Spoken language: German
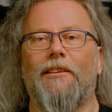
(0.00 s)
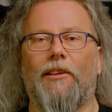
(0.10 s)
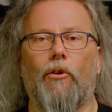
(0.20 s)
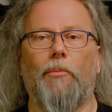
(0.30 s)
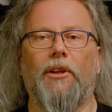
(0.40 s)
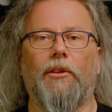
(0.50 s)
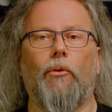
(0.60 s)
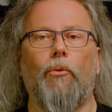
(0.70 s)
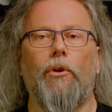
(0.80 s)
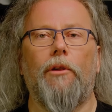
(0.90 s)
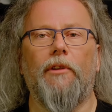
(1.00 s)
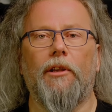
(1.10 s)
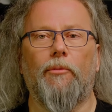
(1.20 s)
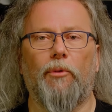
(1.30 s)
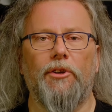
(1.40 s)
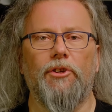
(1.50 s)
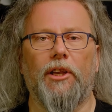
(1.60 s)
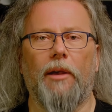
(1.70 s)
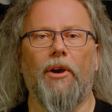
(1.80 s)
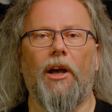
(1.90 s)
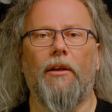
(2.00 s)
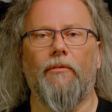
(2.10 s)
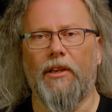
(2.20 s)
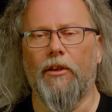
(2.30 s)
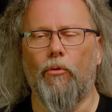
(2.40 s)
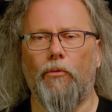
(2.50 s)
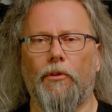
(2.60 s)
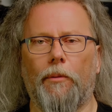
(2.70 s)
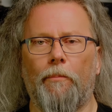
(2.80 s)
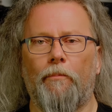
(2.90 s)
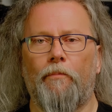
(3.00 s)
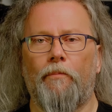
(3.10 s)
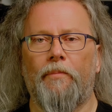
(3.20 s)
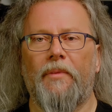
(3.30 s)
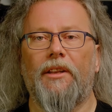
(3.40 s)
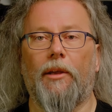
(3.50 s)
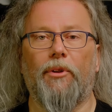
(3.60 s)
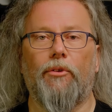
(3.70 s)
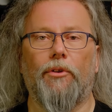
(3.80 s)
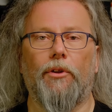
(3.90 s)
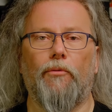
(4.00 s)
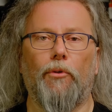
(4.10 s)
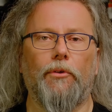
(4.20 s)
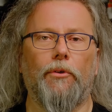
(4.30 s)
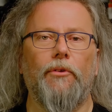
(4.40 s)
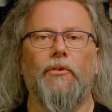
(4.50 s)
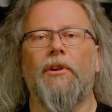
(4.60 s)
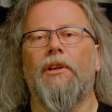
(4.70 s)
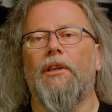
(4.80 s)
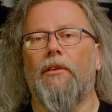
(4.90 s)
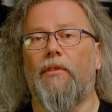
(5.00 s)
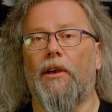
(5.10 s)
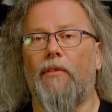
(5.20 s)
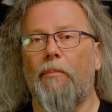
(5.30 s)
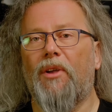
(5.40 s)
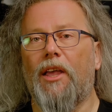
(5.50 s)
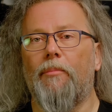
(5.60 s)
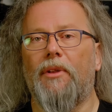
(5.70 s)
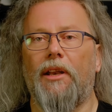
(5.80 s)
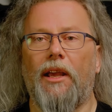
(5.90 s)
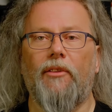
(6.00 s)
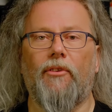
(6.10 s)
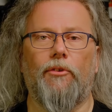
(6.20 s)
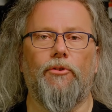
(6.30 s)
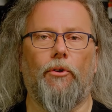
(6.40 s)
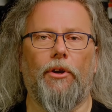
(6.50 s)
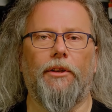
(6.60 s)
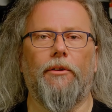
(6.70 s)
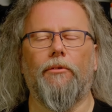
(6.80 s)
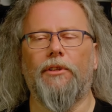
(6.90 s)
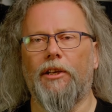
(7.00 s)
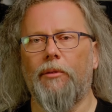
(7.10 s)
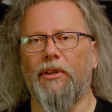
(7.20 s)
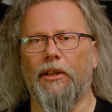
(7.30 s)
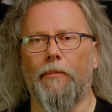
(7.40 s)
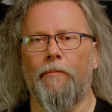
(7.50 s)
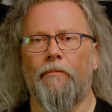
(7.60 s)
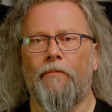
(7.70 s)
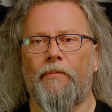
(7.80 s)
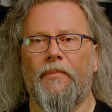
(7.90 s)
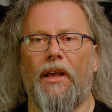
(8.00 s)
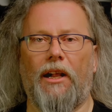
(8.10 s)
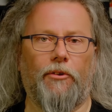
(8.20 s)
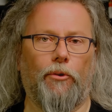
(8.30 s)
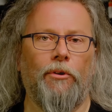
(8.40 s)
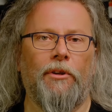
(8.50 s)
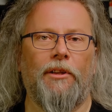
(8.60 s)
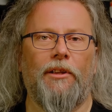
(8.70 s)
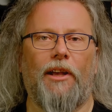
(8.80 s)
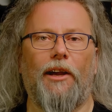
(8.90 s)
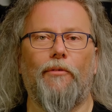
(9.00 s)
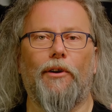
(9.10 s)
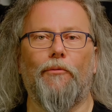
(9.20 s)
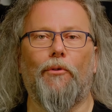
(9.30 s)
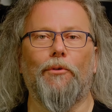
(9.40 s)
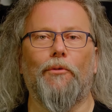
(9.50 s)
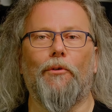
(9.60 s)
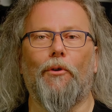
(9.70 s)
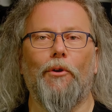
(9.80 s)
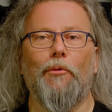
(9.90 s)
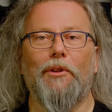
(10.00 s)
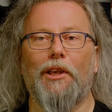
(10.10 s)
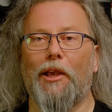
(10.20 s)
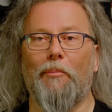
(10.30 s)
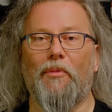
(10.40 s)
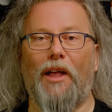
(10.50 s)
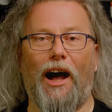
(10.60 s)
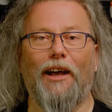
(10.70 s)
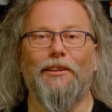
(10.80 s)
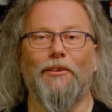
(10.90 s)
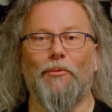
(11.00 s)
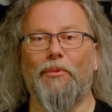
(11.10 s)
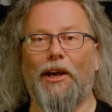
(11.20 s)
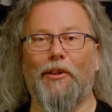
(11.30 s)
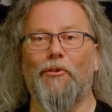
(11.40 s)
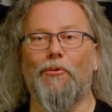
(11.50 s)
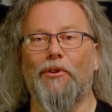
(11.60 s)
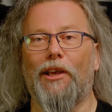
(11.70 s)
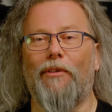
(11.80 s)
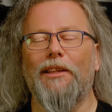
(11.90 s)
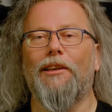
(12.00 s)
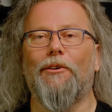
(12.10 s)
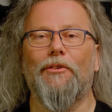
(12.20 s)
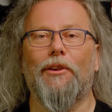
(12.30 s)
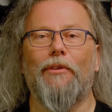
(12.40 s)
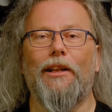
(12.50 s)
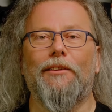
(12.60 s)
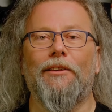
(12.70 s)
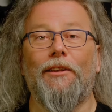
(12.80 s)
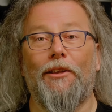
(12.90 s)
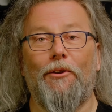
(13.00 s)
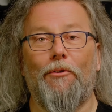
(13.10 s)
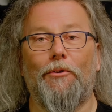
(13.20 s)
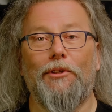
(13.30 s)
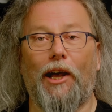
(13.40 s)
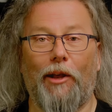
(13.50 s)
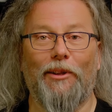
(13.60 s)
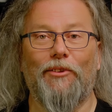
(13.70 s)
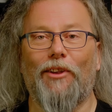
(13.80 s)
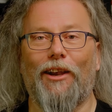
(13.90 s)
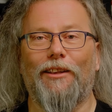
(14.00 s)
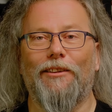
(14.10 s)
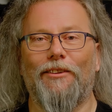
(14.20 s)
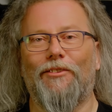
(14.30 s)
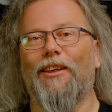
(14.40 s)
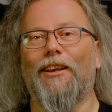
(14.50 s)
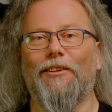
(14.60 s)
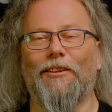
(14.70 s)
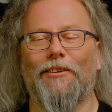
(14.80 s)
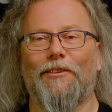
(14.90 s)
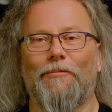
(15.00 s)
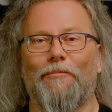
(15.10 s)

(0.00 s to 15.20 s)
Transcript: Da kommt ein Tool wie Expression Camera wie gerufen. Damit könnt ihr Fotos via Webcam in Echtzeit steuern und animieren. Also einfach ein Foto von euch mit gekämmten Haaren und mit Anzug und Krawatte ausgewählt und der Arbeitstag ist gerettet.